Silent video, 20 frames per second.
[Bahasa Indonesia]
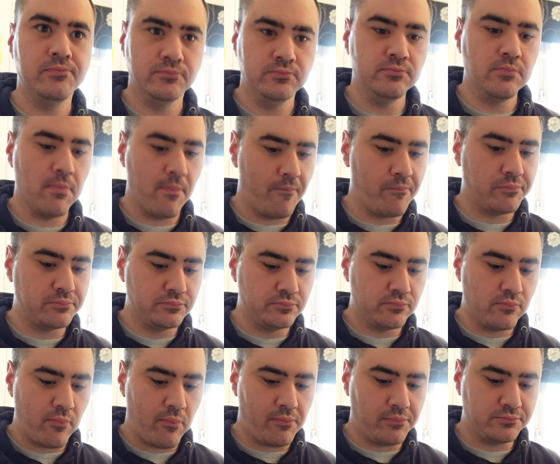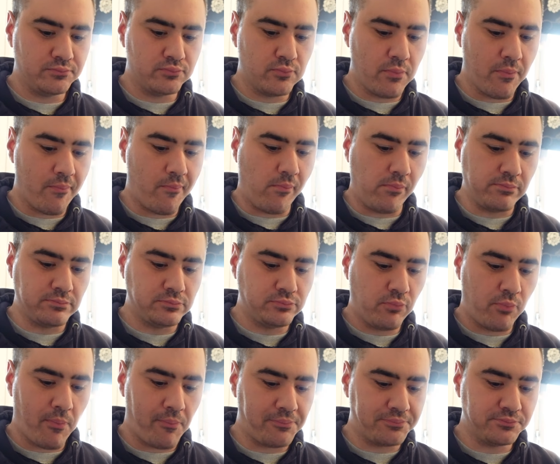enak lebih enak dari jasmine
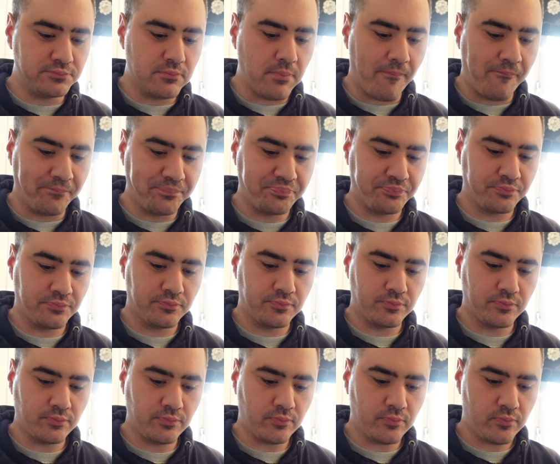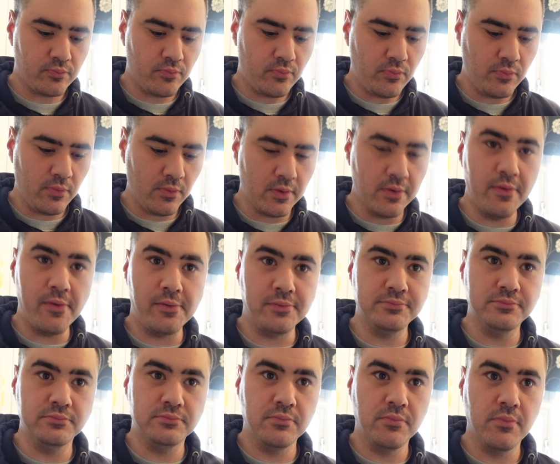rice yang yang yang yang
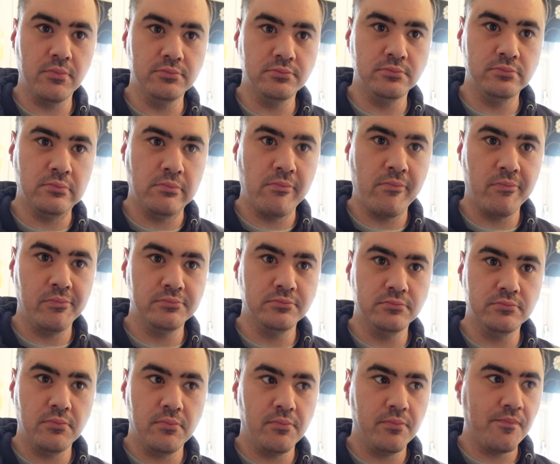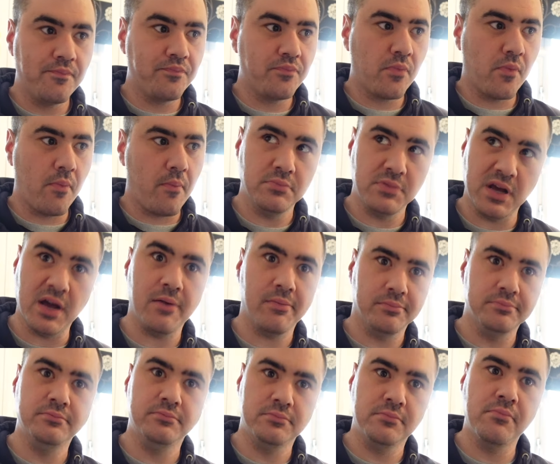biasanya kita makan ya
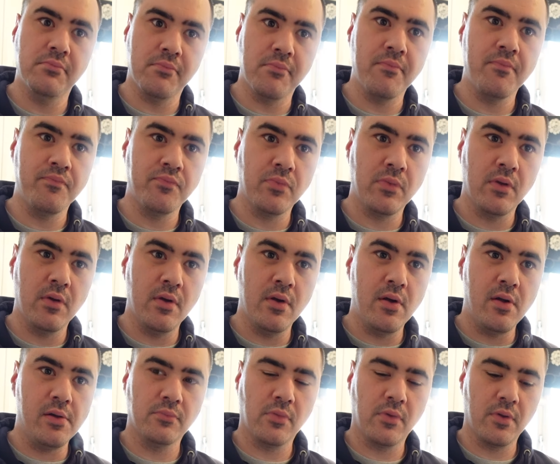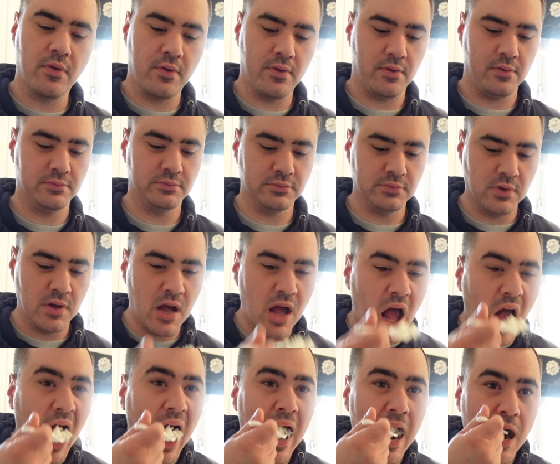jadi menurut
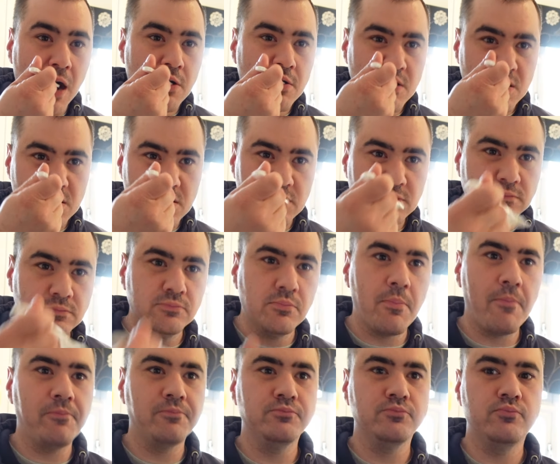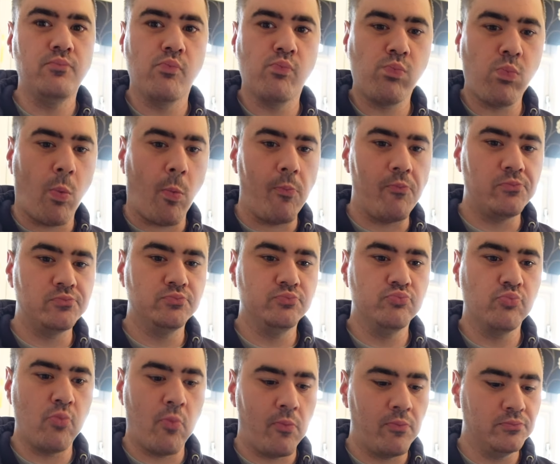anda anda akan makan nasi nasi
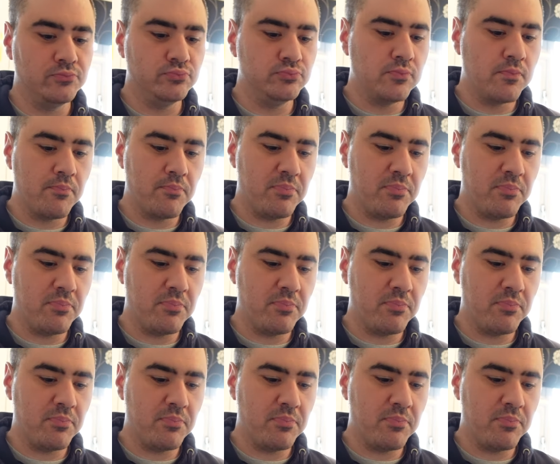to doang